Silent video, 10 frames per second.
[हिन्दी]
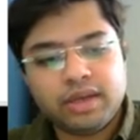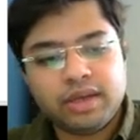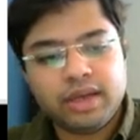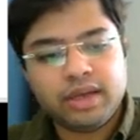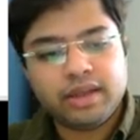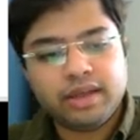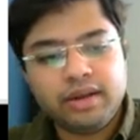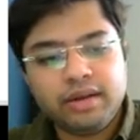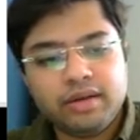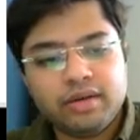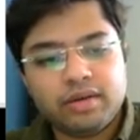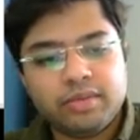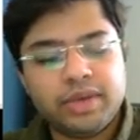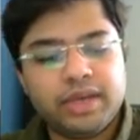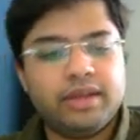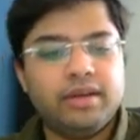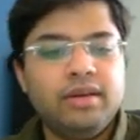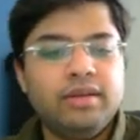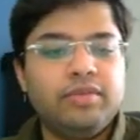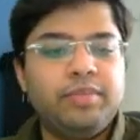ए इधर और बी इधर
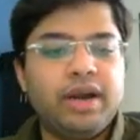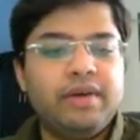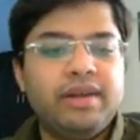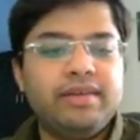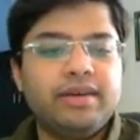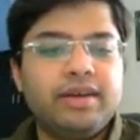सो बड़ा वाला सर्कल